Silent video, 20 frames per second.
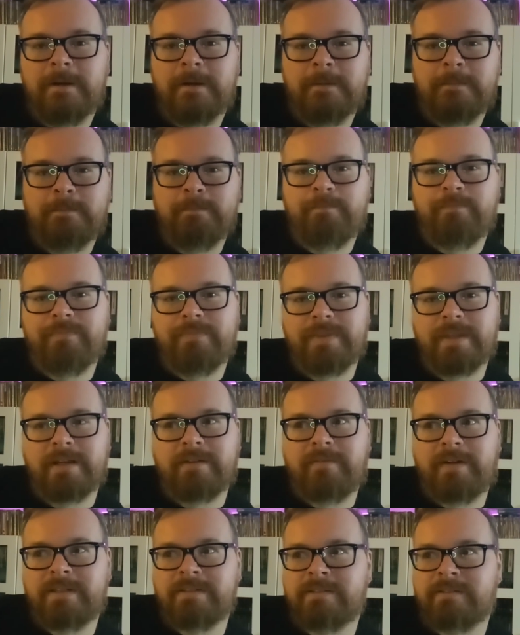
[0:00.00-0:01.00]
ähm,
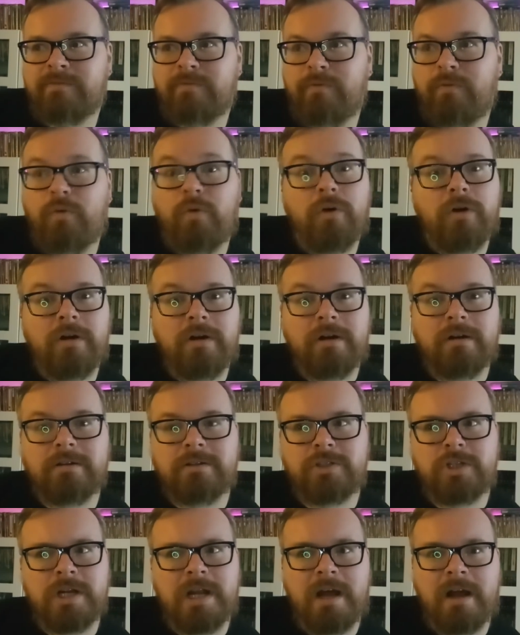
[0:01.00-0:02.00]
quasi
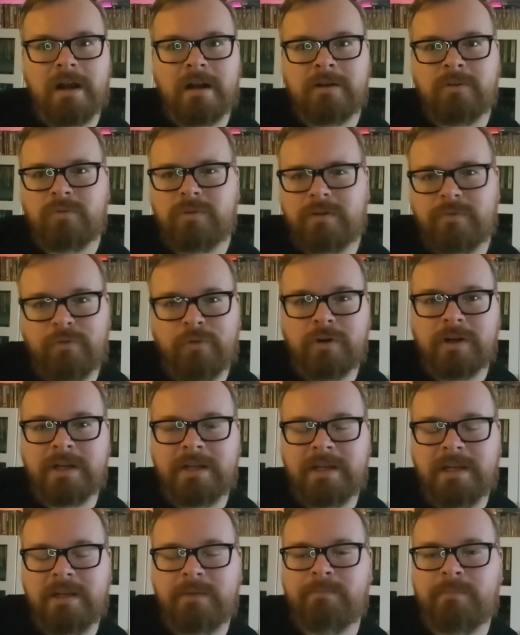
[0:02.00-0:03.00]
vorgeschlagen oder
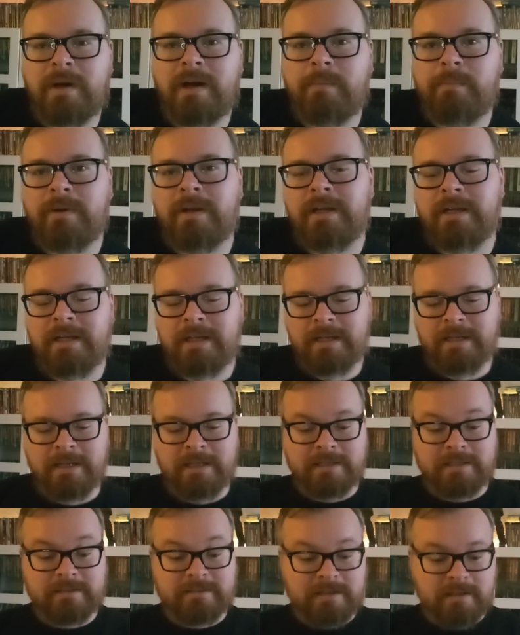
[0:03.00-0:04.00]
vorgegeben habe.
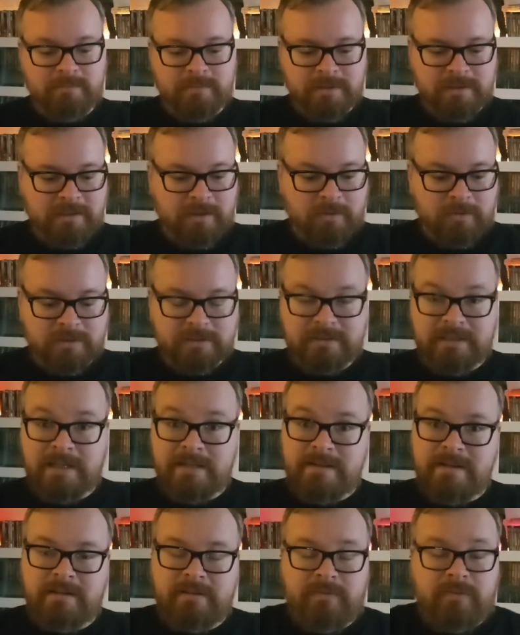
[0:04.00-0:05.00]
Das hat mich auch
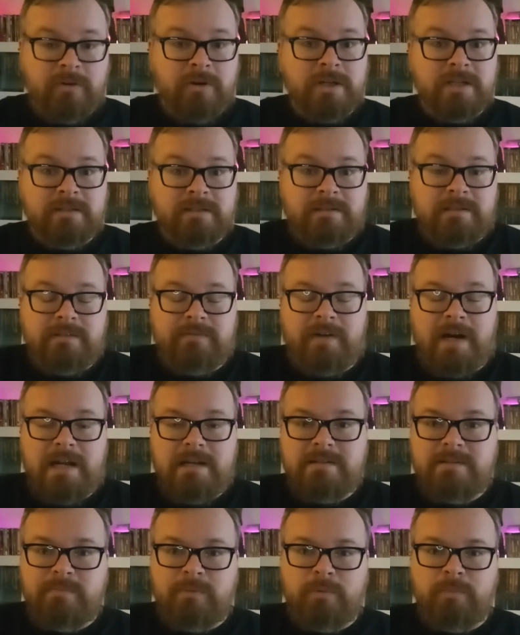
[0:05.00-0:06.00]
sehr, sehr gefreut. Das lief
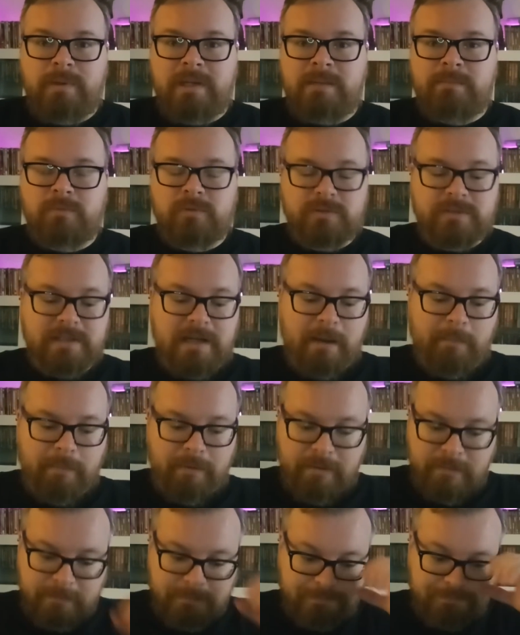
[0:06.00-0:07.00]
alles problemlos
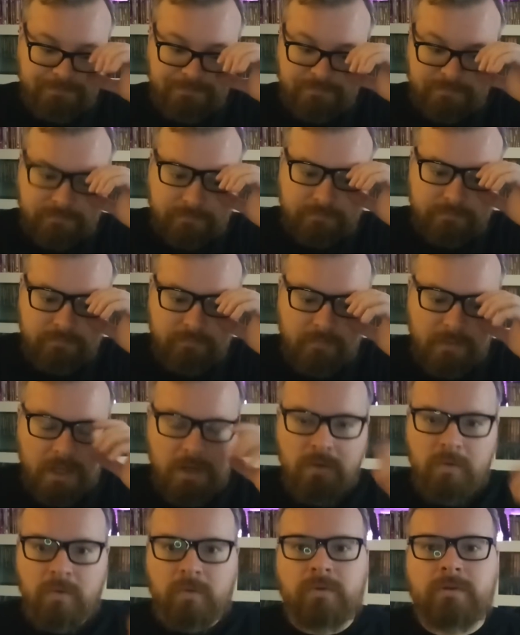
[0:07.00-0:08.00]
ab.
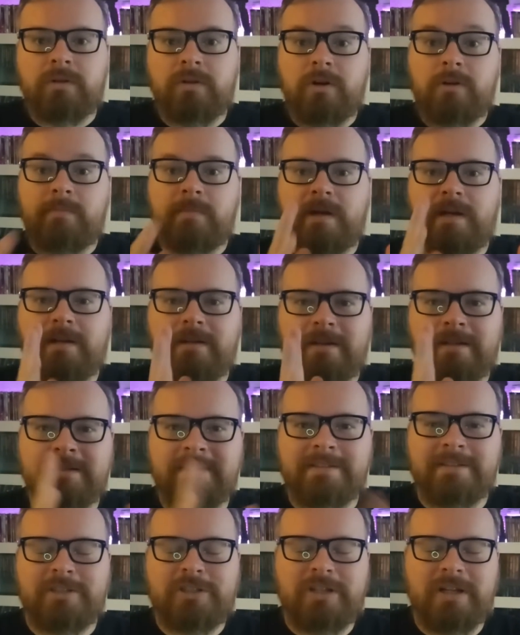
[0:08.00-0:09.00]
Und nochmal an
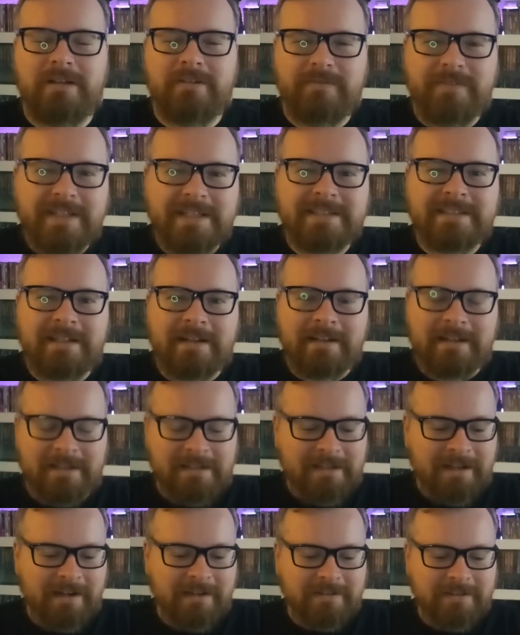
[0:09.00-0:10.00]
dieser Stelle vielen Dank
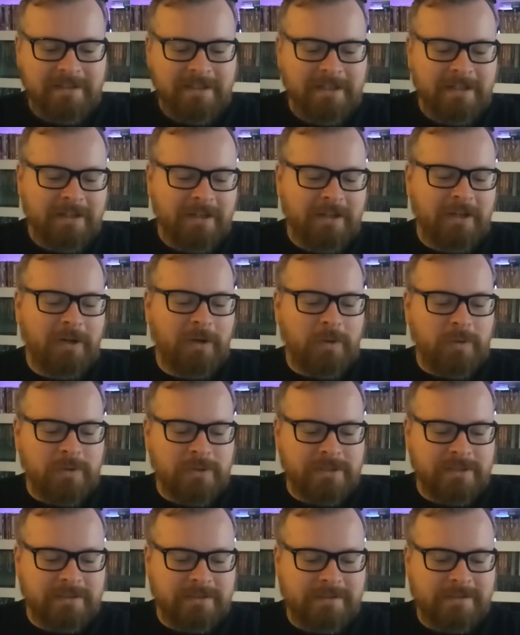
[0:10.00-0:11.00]
an alle.
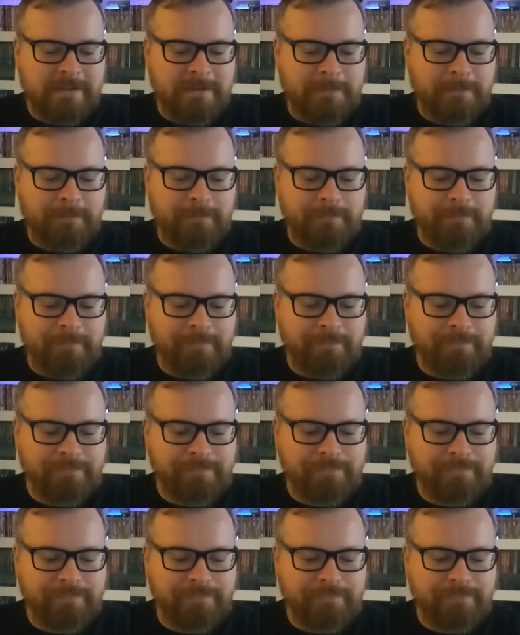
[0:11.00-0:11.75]
Und ähm,